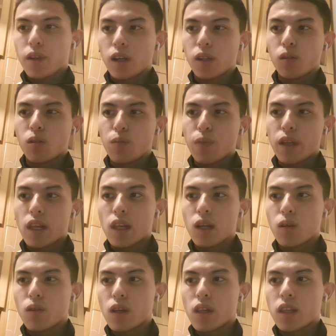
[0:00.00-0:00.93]
あの北
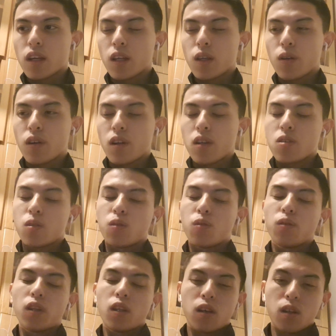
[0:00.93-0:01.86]
京五輪代表争いは
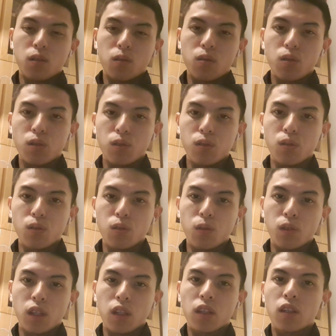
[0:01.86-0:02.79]
どうなるかという
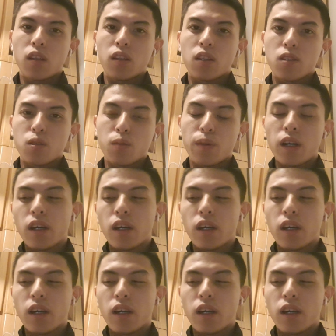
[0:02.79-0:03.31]
とこだったんですよ。